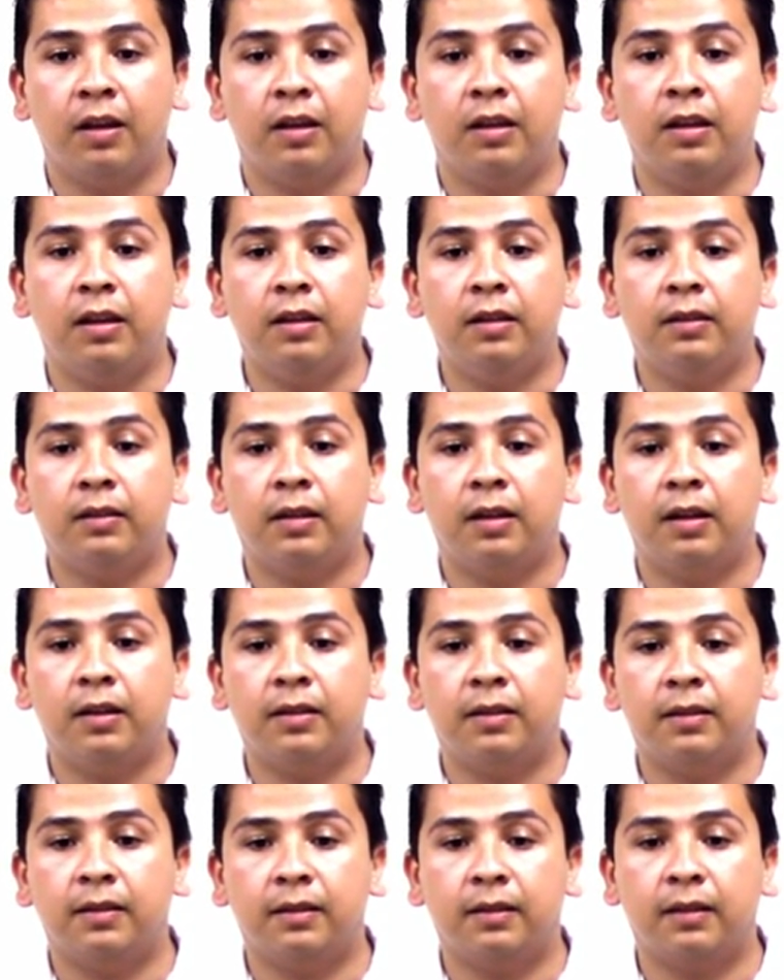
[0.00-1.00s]
y ser,
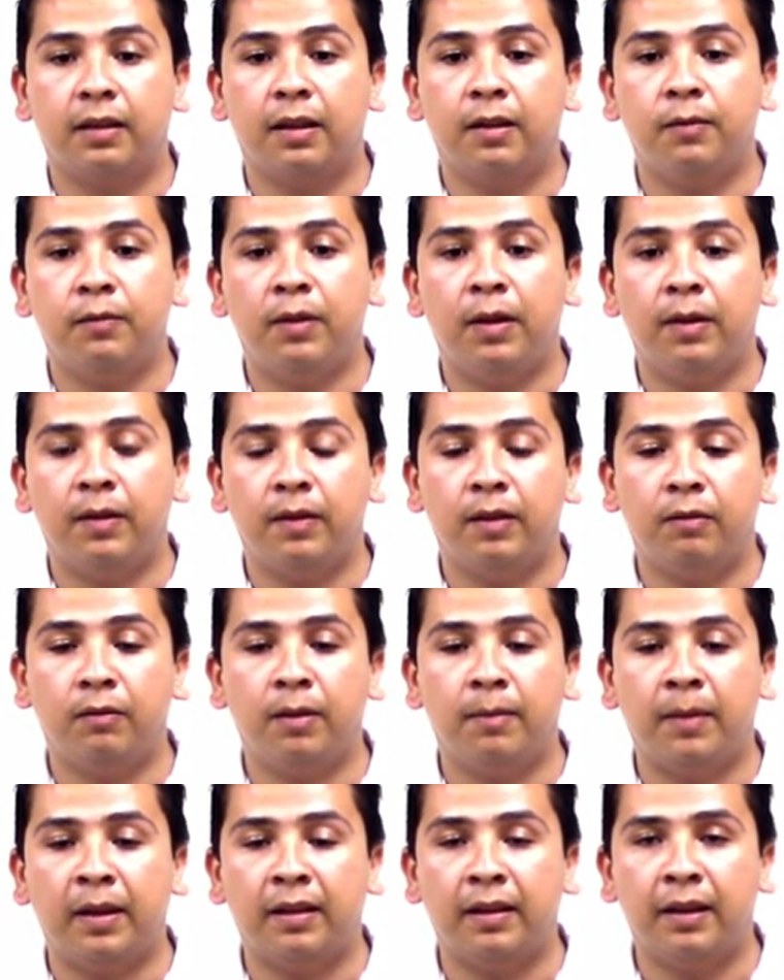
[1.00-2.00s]
ser una, de
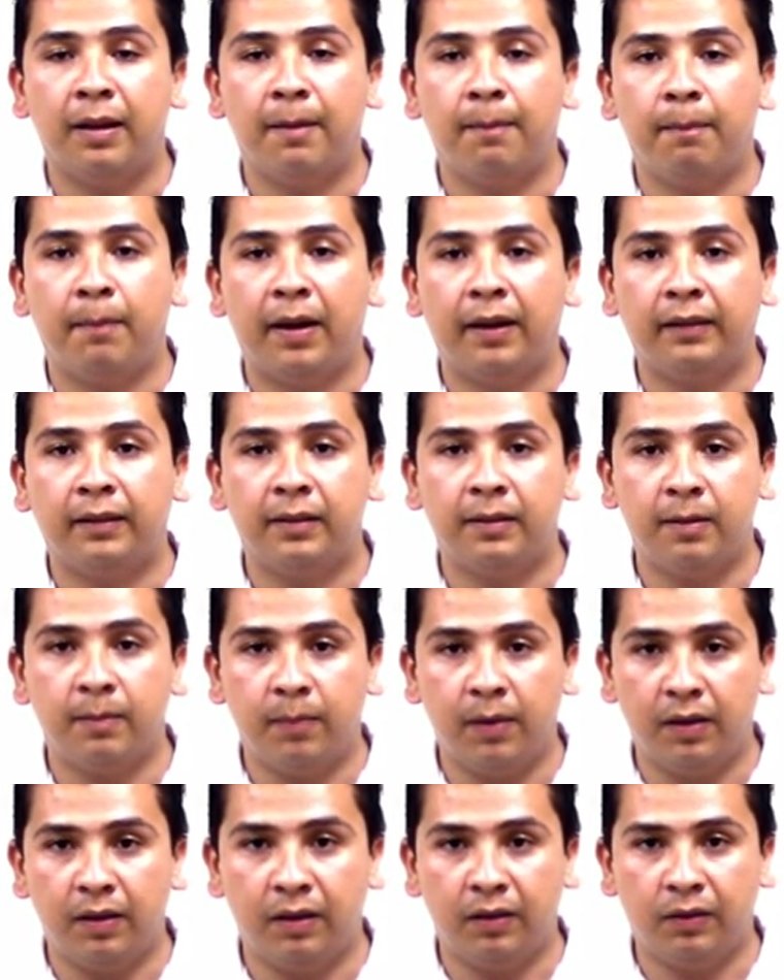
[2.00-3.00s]
una manera
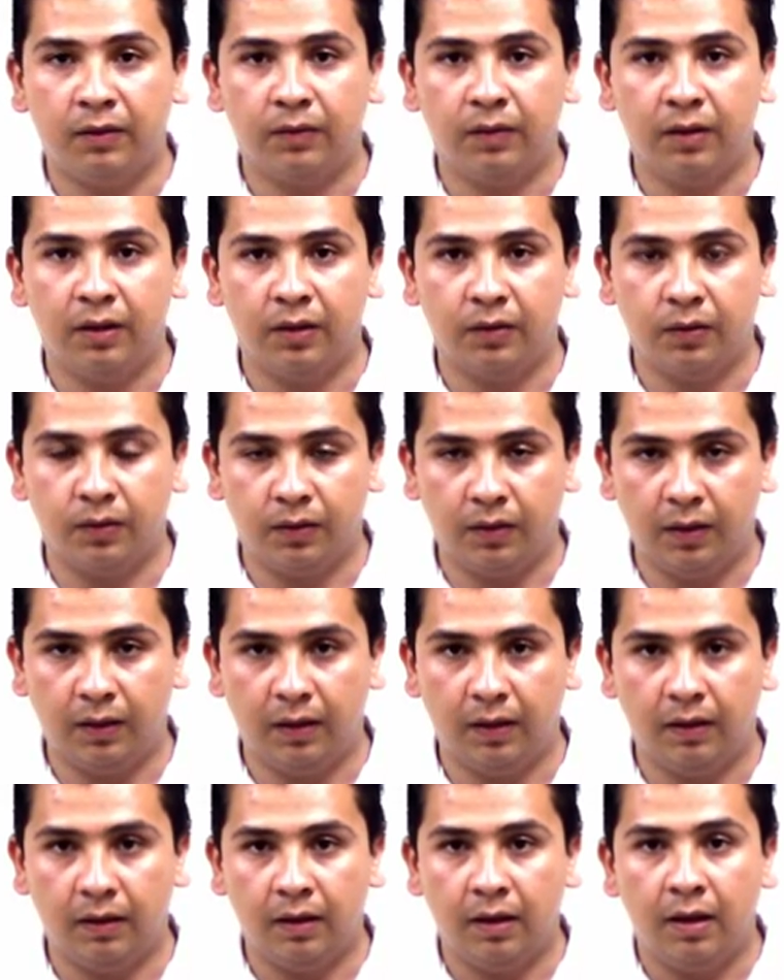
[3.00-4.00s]
partícipe dentro de la
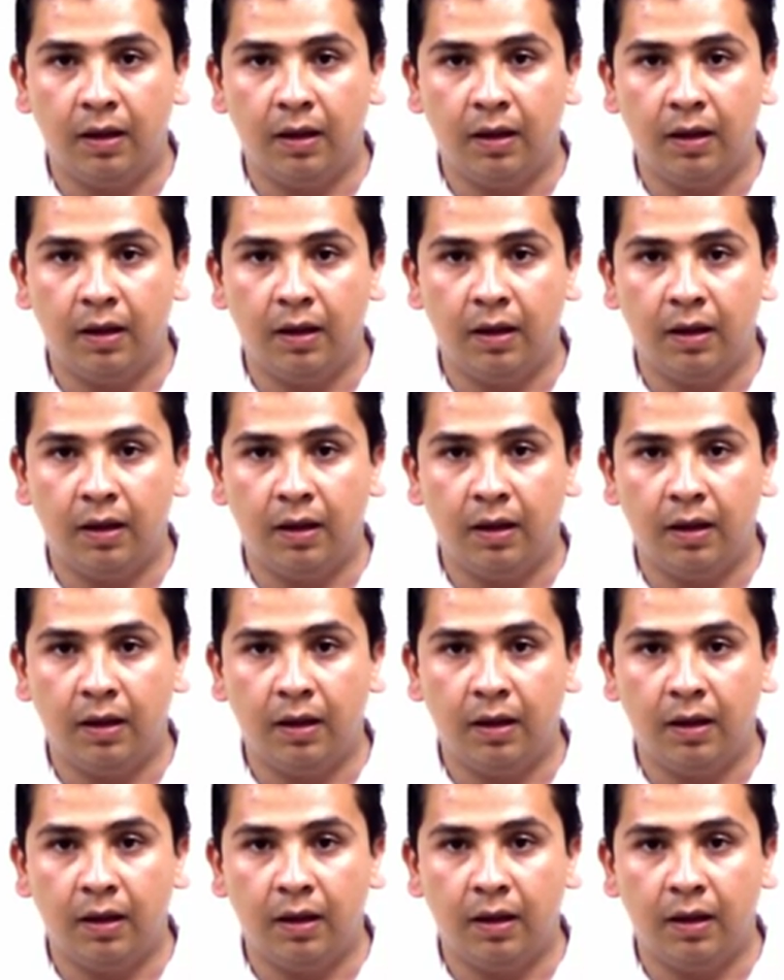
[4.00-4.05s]
sociedad.